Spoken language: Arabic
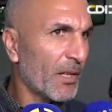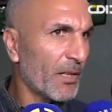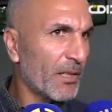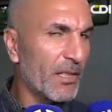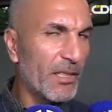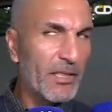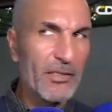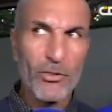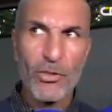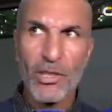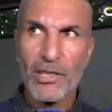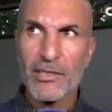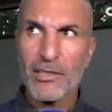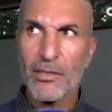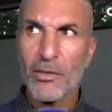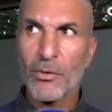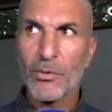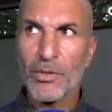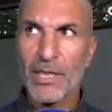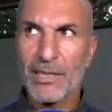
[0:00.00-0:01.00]
دي
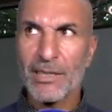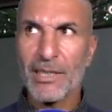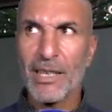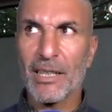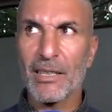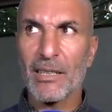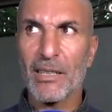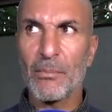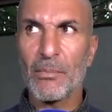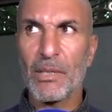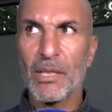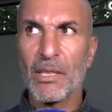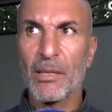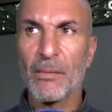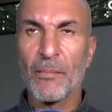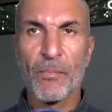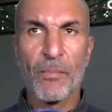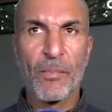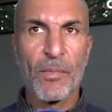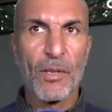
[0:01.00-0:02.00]
زوكازيون نت هكذا
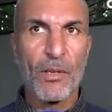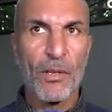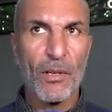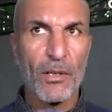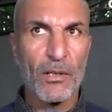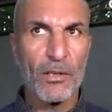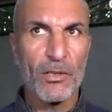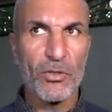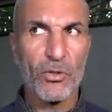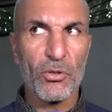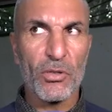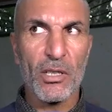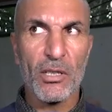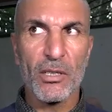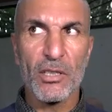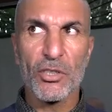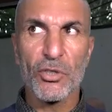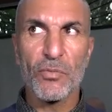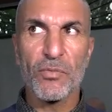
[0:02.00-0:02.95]
مي الشوط الثاني